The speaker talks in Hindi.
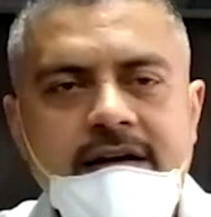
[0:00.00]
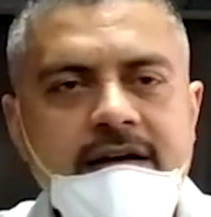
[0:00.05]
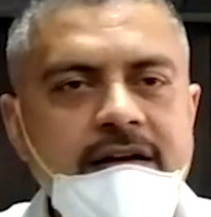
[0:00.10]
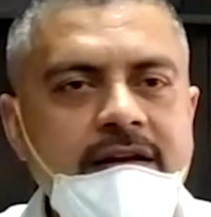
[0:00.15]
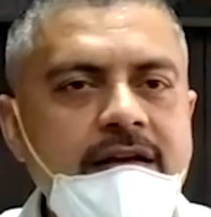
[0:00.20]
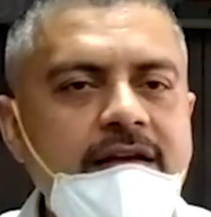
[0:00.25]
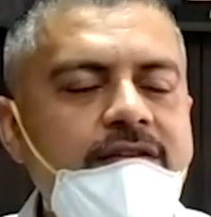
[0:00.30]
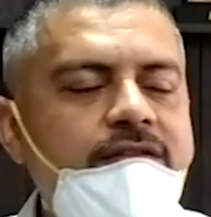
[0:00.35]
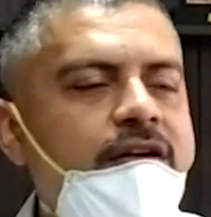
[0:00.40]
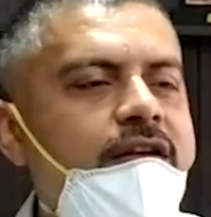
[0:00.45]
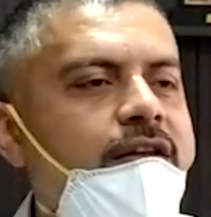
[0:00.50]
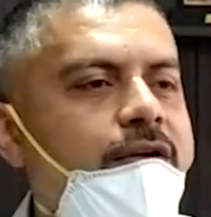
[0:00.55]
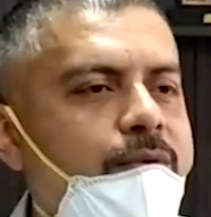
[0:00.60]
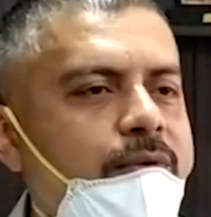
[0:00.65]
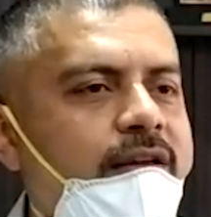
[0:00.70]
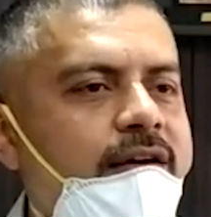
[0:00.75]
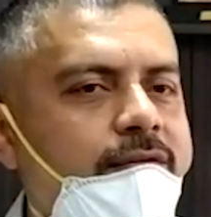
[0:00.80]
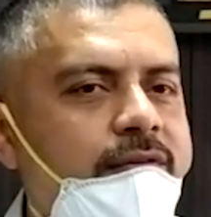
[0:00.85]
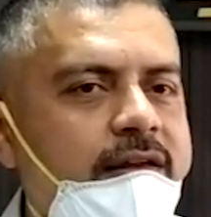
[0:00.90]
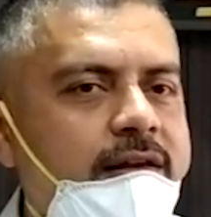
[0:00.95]
रीच ए न्यू
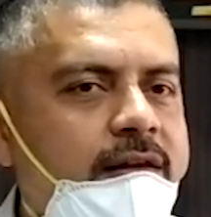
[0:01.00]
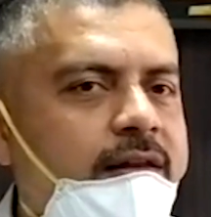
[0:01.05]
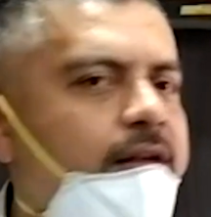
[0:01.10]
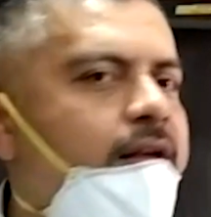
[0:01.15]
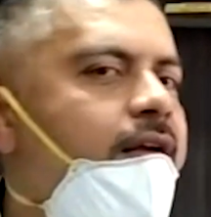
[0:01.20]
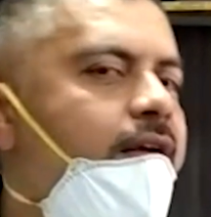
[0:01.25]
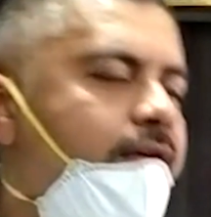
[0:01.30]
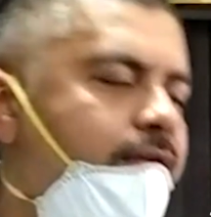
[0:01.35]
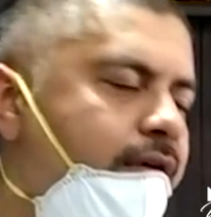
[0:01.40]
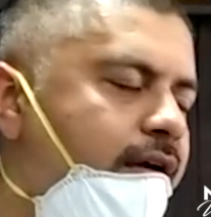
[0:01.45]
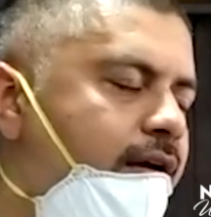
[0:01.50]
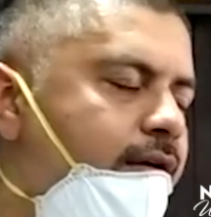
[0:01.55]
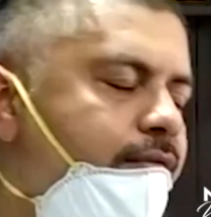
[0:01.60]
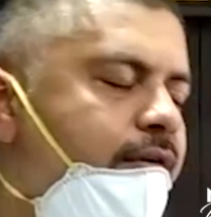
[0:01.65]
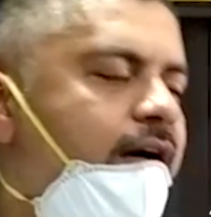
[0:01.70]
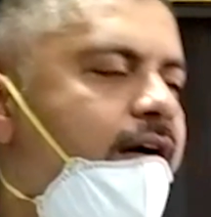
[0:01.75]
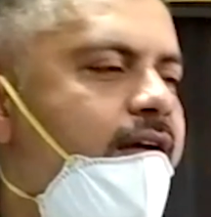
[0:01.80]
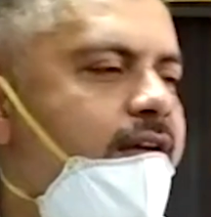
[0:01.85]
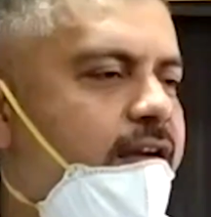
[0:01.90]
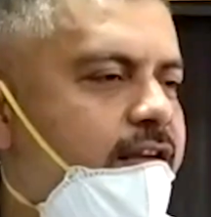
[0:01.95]
लेवल वी हैव
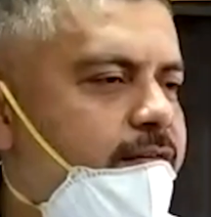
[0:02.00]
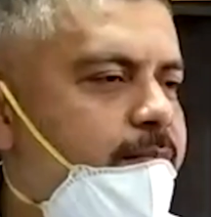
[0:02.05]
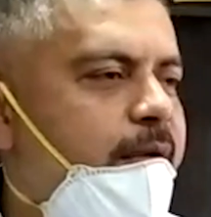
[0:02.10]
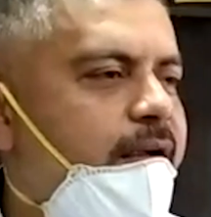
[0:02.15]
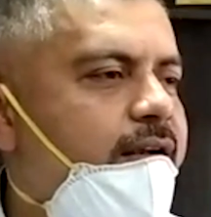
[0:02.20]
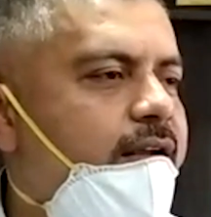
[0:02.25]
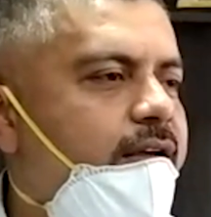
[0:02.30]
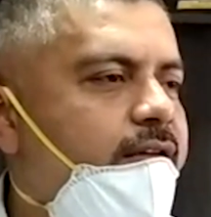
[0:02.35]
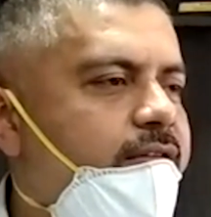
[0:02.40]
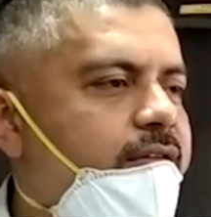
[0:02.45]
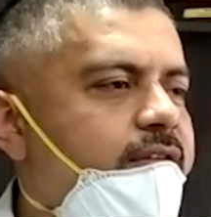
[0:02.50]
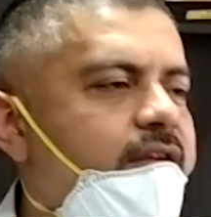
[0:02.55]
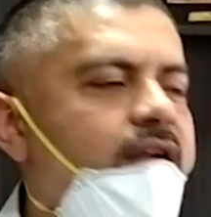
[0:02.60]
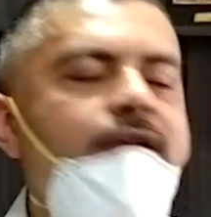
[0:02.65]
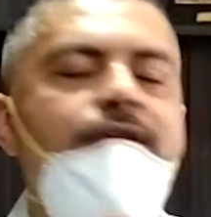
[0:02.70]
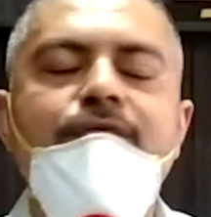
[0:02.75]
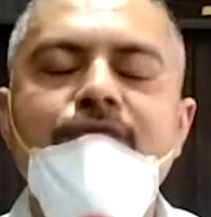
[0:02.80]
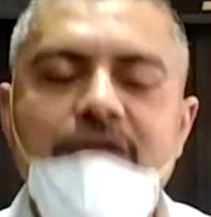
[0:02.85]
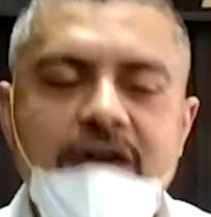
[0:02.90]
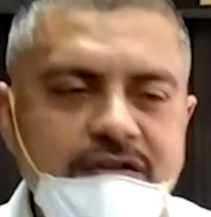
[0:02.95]
हाई एक्सपेक्टेशन एंड
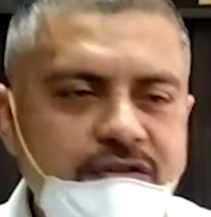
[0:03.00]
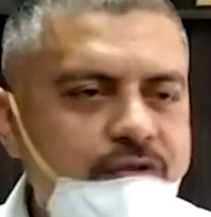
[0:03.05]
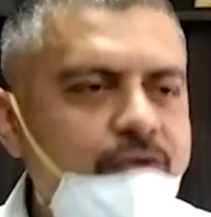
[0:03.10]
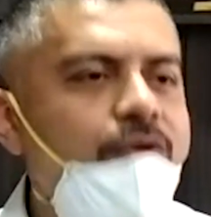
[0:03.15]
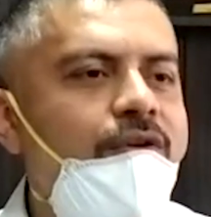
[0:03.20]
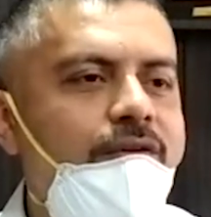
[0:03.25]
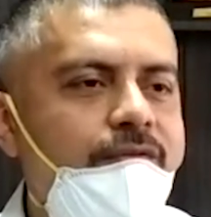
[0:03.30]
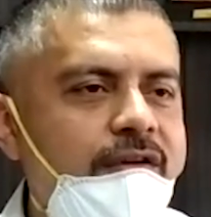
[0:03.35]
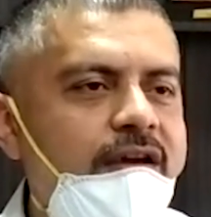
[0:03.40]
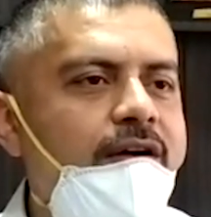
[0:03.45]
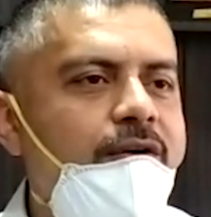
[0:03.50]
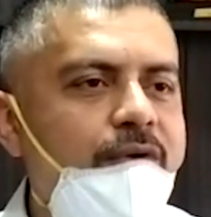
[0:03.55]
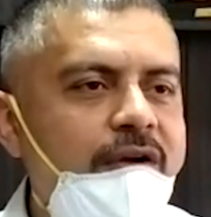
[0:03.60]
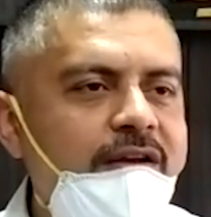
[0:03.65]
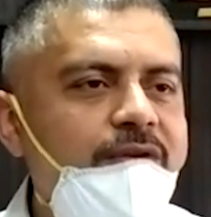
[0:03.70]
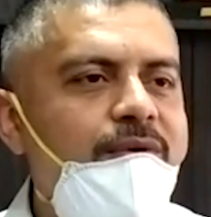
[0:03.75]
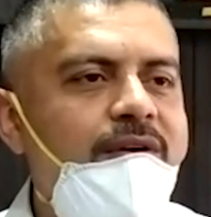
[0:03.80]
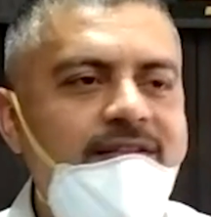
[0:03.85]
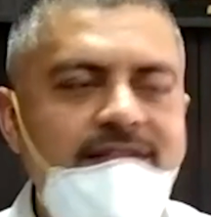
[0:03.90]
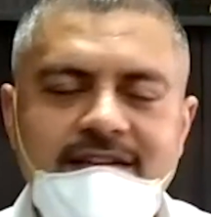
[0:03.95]
वी आर श्योर वी आर गोइंग
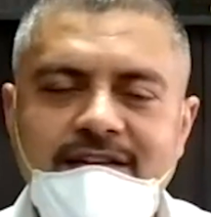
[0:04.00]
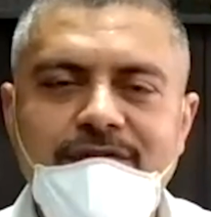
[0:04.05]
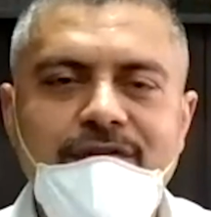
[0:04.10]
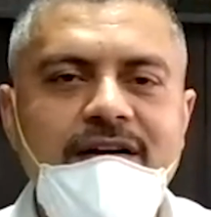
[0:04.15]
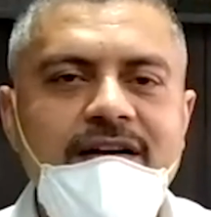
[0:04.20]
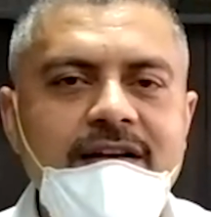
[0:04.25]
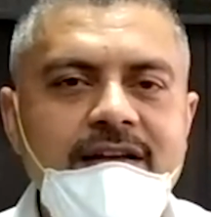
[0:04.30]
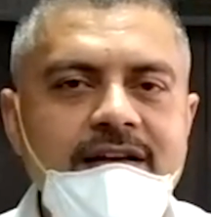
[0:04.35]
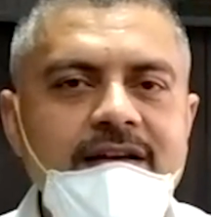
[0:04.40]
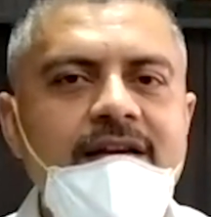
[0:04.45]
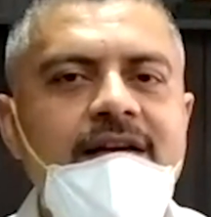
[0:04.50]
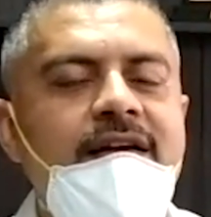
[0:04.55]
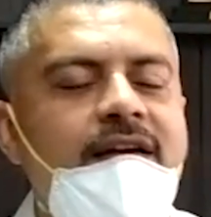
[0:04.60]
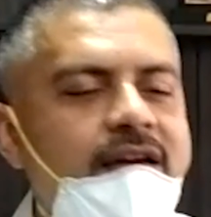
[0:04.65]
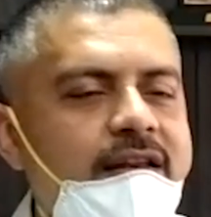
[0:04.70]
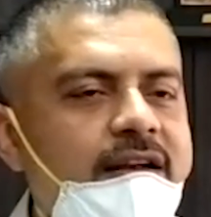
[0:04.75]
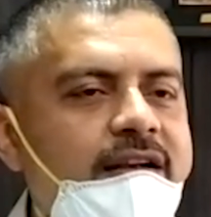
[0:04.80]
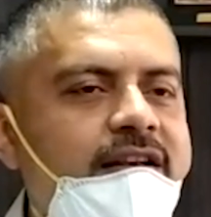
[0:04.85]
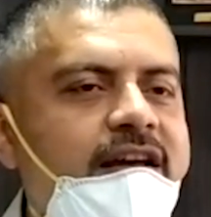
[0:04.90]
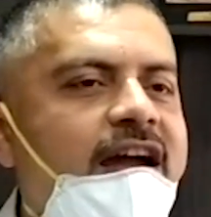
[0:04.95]
टू अचीव इट
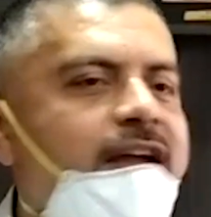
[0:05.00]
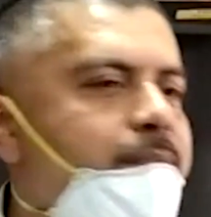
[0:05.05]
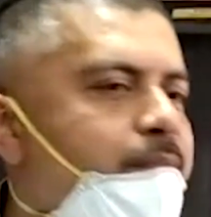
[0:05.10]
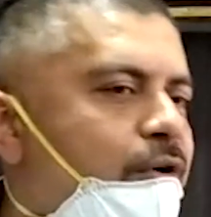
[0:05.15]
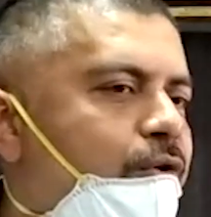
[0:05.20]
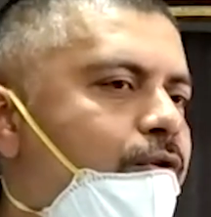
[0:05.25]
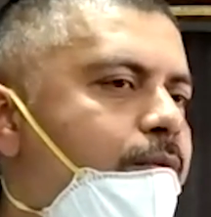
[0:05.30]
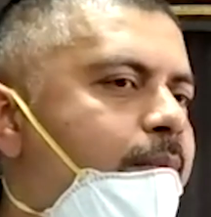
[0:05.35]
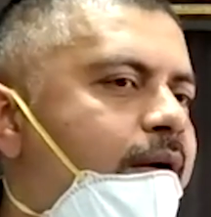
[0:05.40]
इन ए टाइम बाउंड